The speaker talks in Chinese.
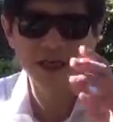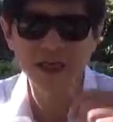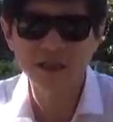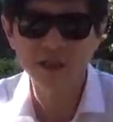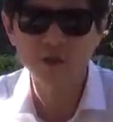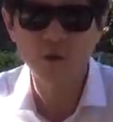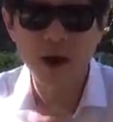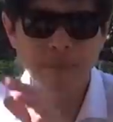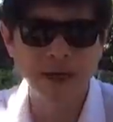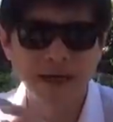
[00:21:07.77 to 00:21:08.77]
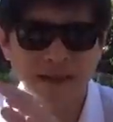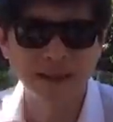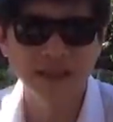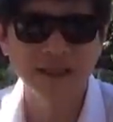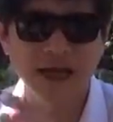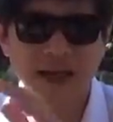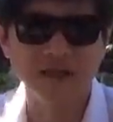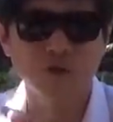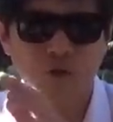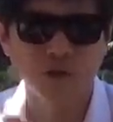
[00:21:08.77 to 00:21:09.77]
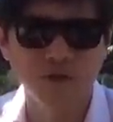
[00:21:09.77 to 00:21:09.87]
克强这句话本来是登载在中国